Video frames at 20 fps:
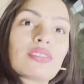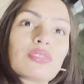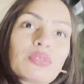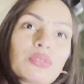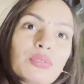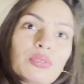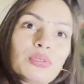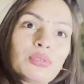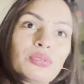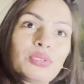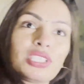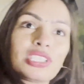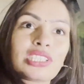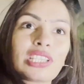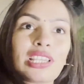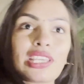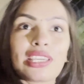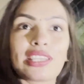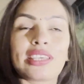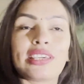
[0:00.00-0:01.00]
हाँ, तो
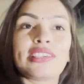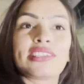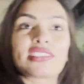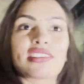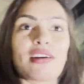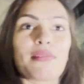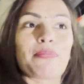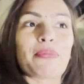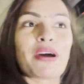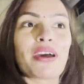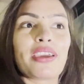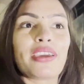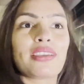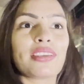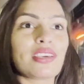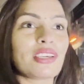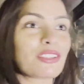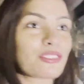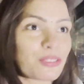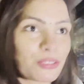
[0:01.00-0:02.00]
इसीलिए नहीं जा पाए
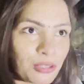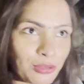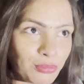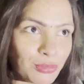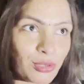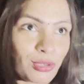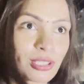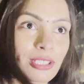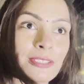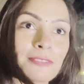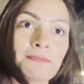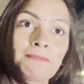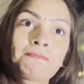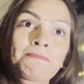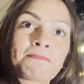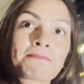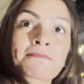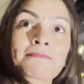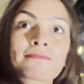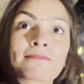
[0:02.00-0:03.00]
नहीं तो हम हाँ।
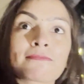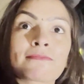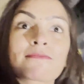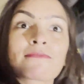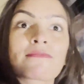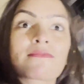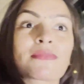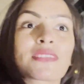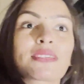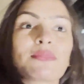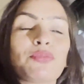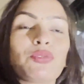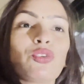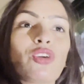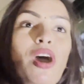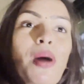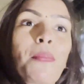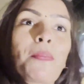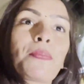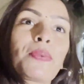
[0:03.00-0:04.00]
लोग
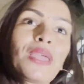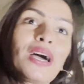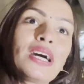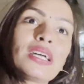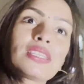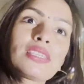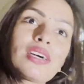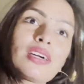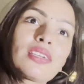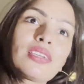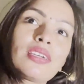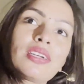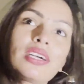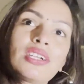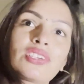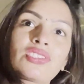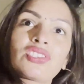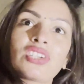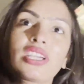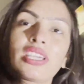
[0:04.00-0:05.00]
पूरा प्लान था कि
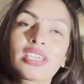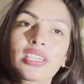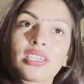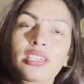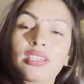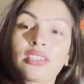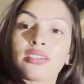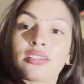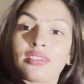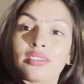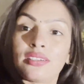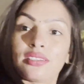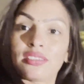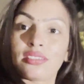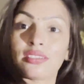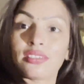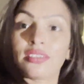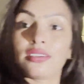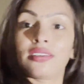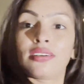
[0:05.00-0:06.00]
घर जाएंगे
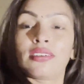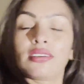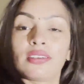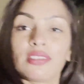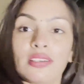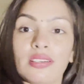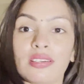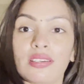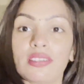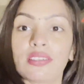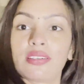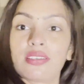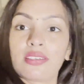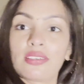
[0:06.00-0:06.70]
सब्जेक्ट लाइन लिखी